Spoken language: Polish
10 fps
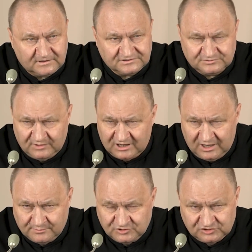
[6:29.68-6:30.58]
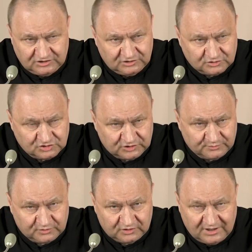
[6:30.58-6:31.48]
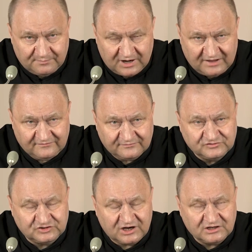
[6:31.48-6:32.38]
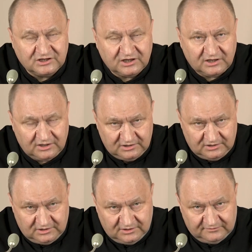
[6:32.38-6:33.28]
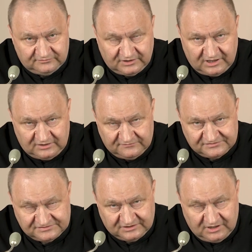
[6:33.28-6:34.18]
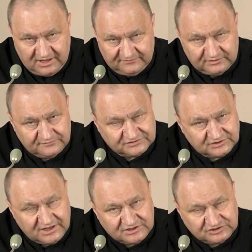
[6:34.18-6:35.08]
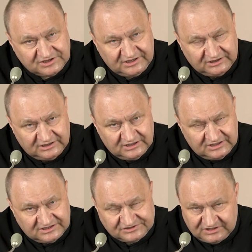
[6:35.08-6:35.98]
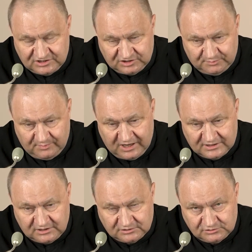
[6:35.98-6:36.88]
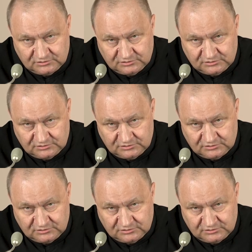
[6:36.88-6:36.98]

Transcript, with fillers: Zmagam się i to szybko naprawiam wszelkie w, tej wzglę, w tym względzie zaniedbania.